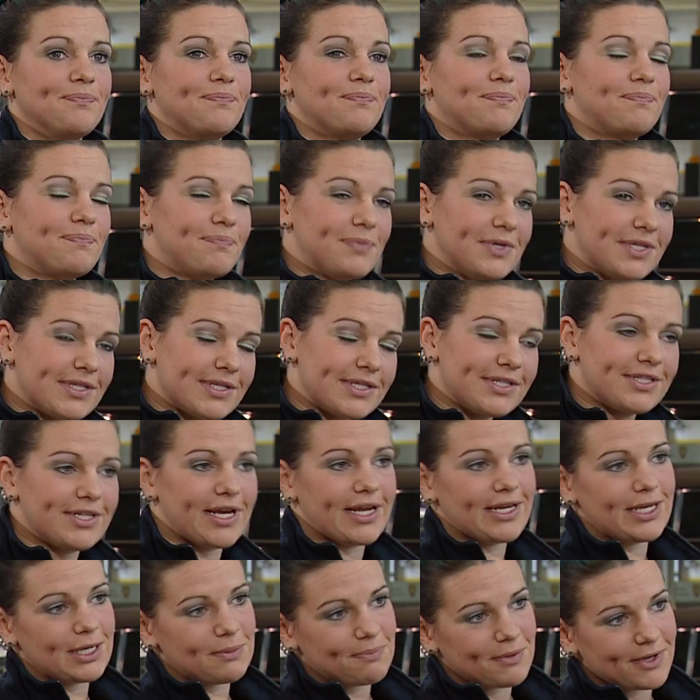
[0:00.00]
ein Bisschen
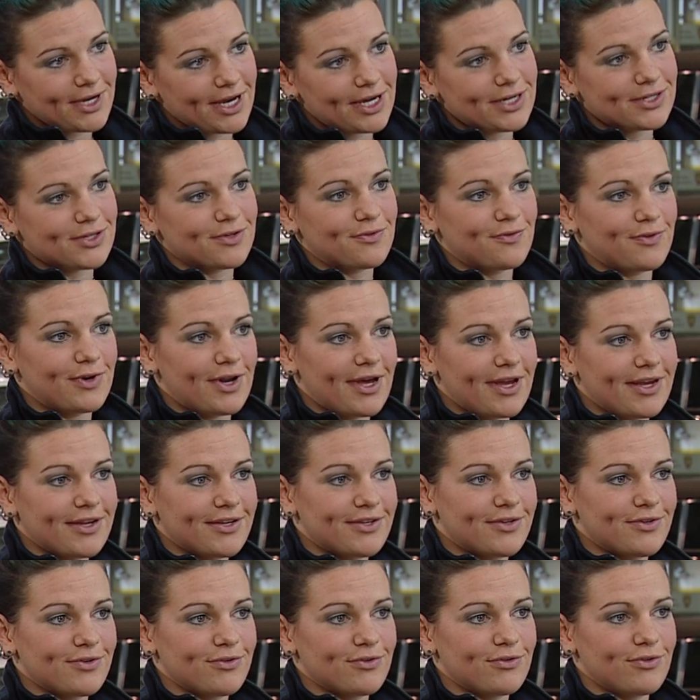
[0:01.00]
Technik begeistert
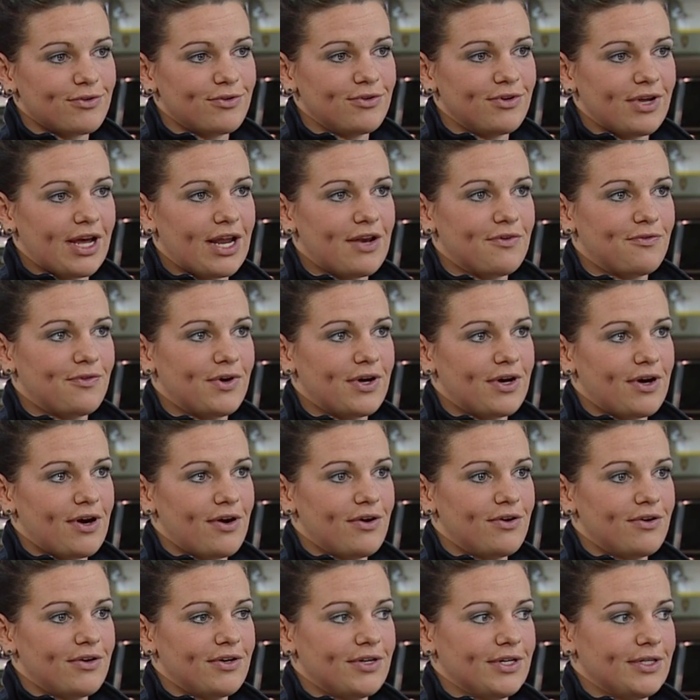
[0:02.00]
vielleicht und einfach
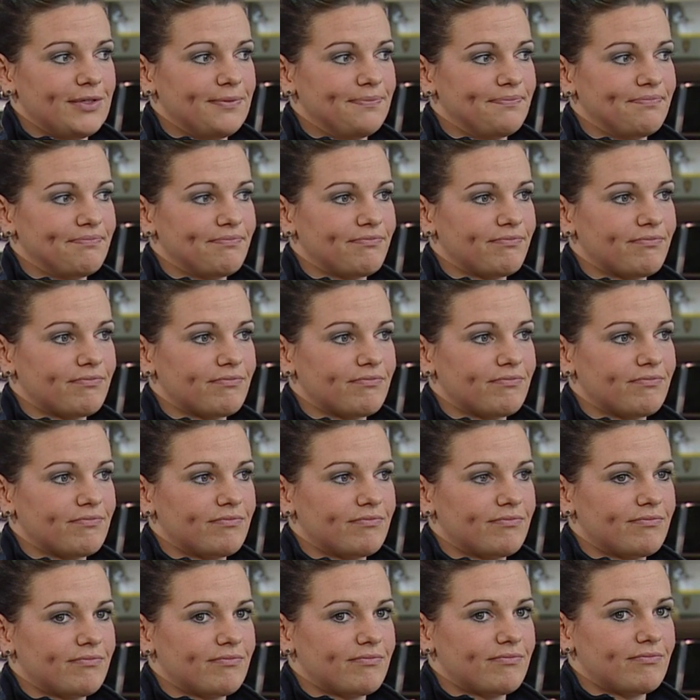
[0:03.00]
auch ähm,
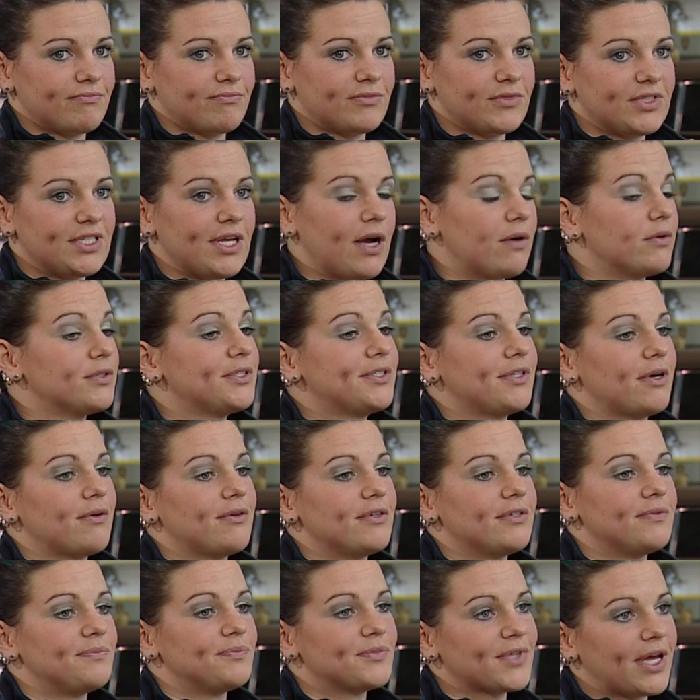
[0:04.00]
die
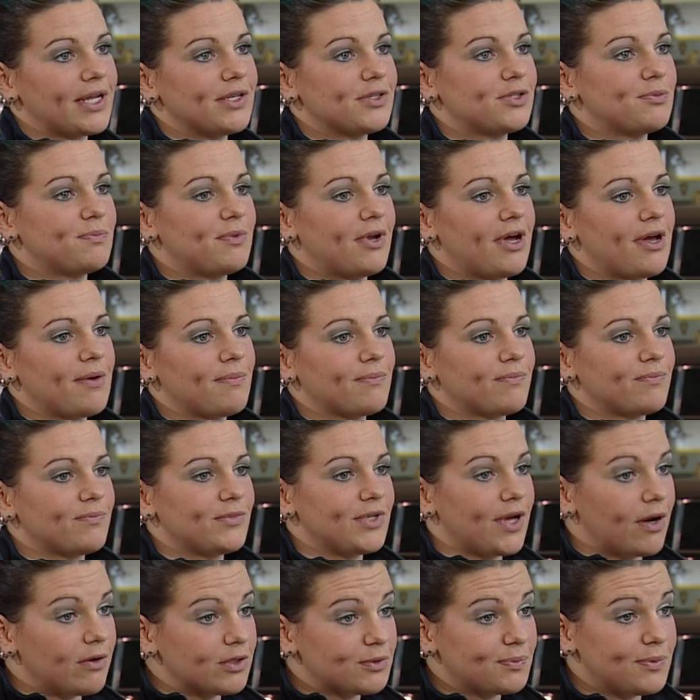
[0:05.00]
Ausdauer. Dran zu bleiben,
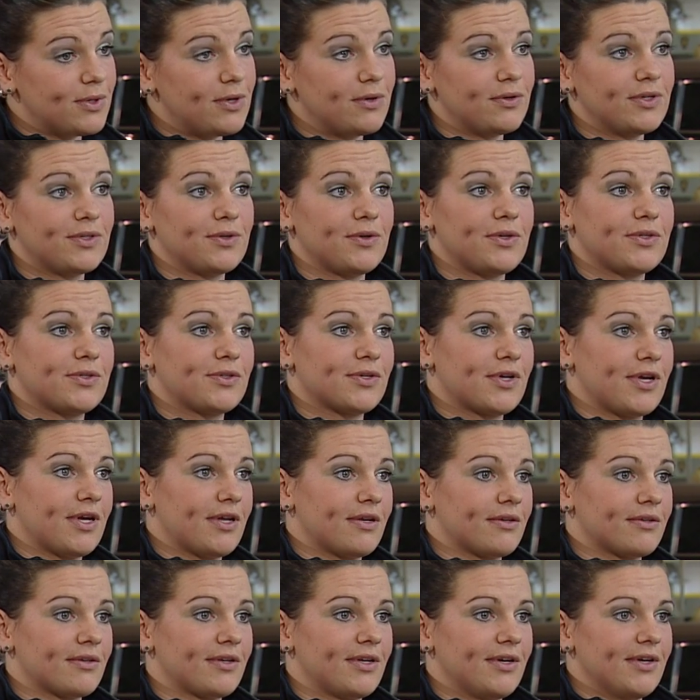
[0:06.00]
die Ausbildungen
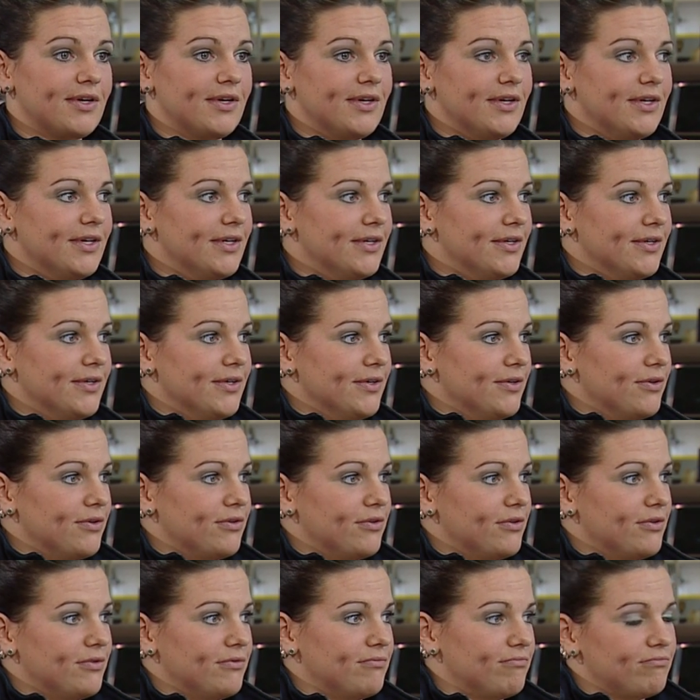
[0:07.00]
durchzugehen.
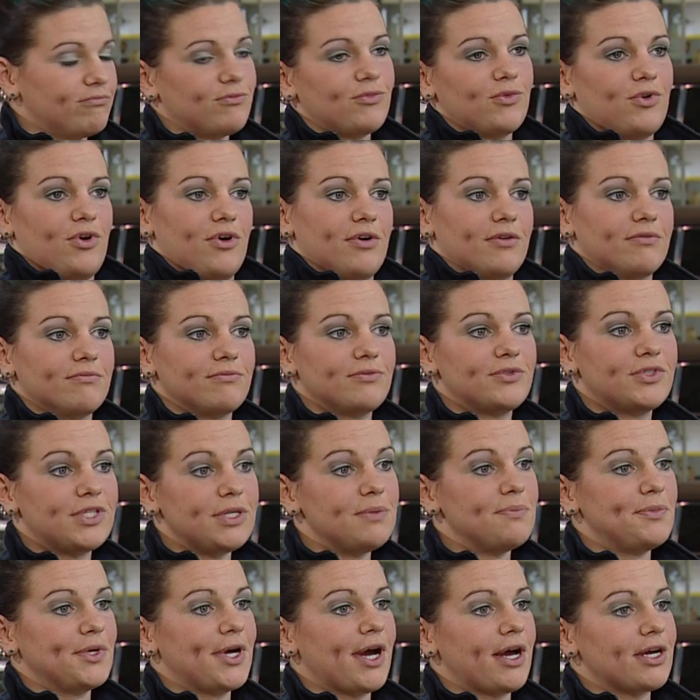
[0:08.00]
Ja,
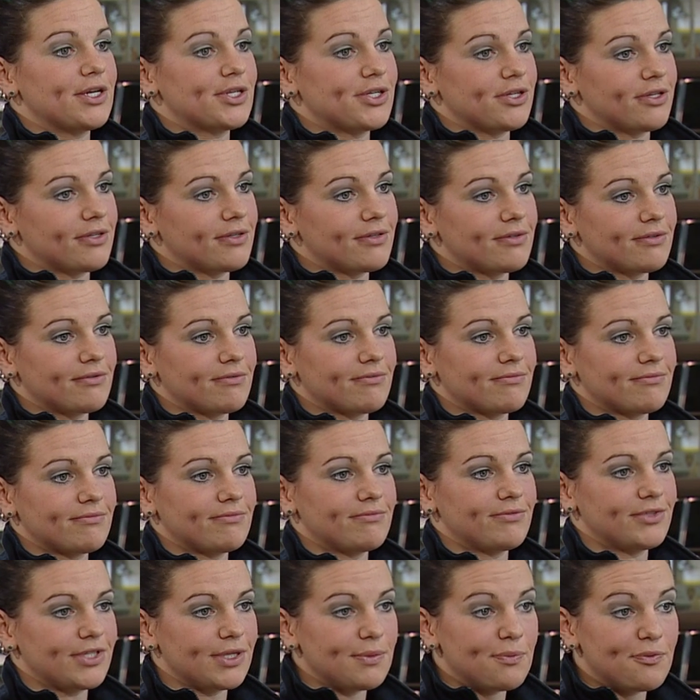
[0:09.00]
teambegeistert,
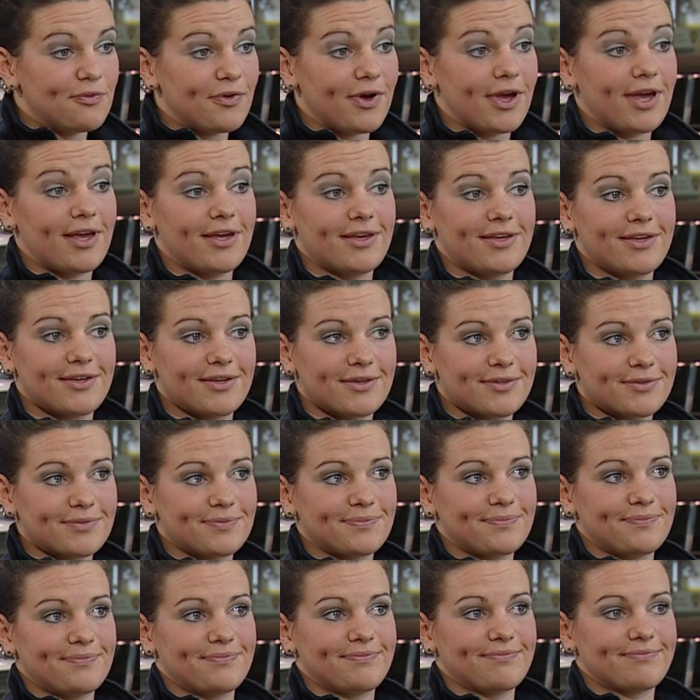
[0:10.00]
teamfähig
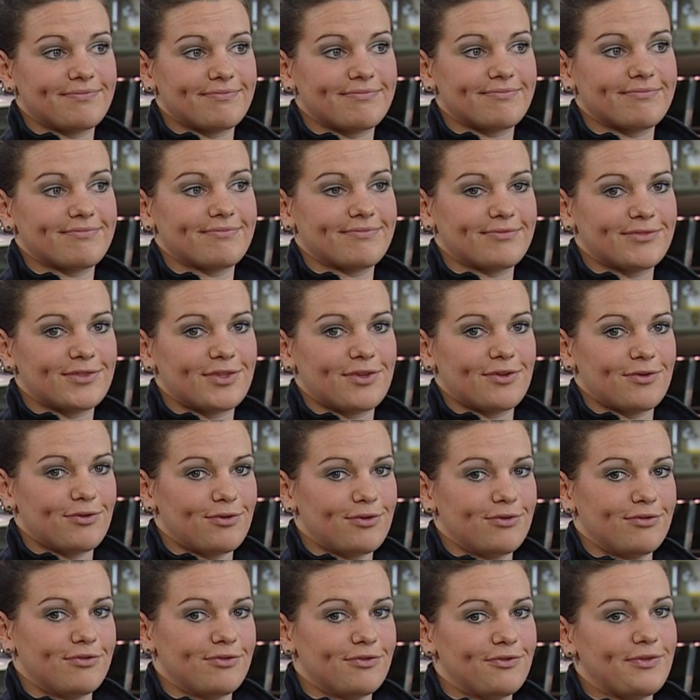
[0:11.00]

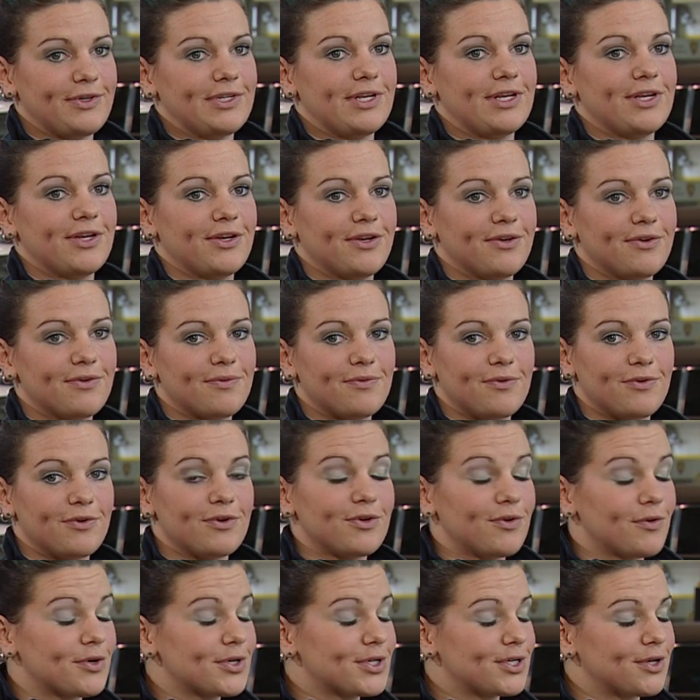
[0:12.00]
und, viele, und
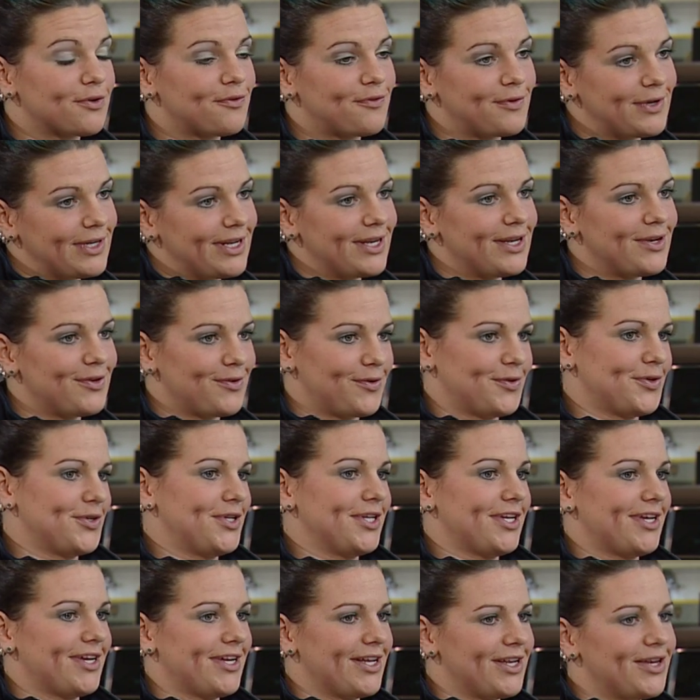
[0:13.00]
Lust auf viele
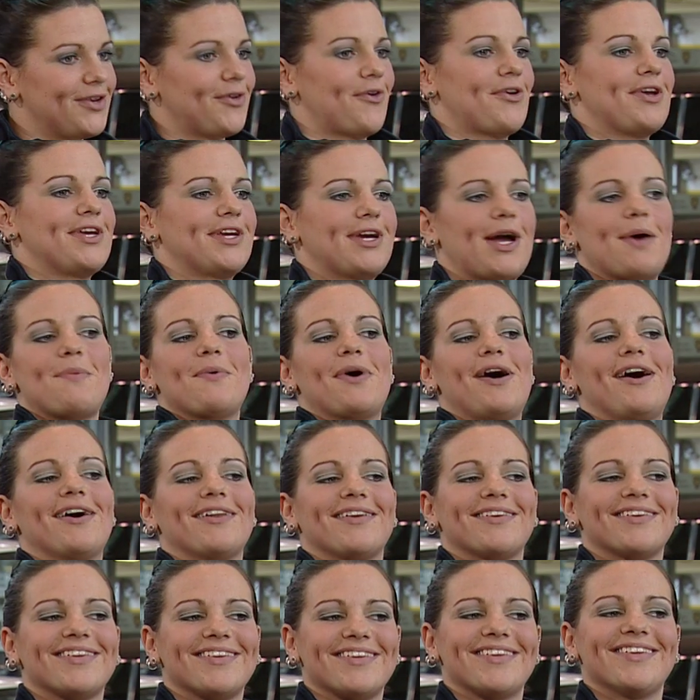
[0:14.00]
lustige neue
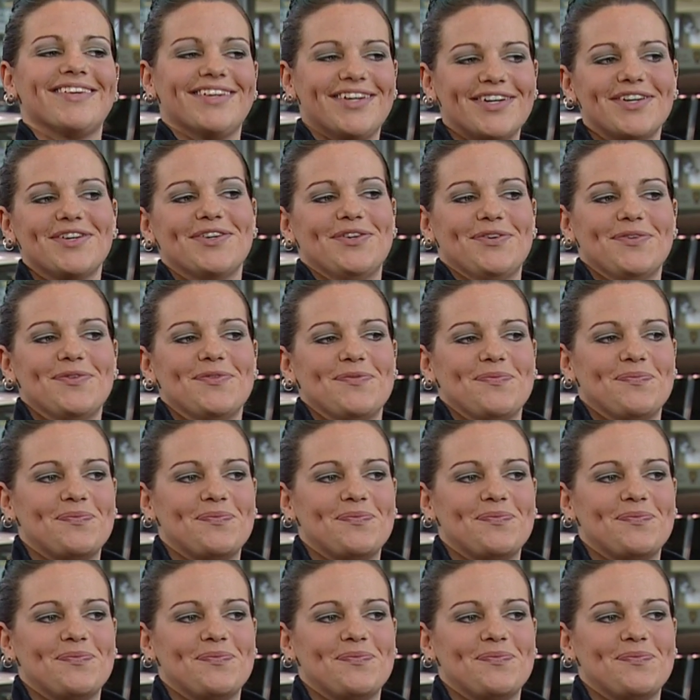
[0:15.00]
Kameraden. Super.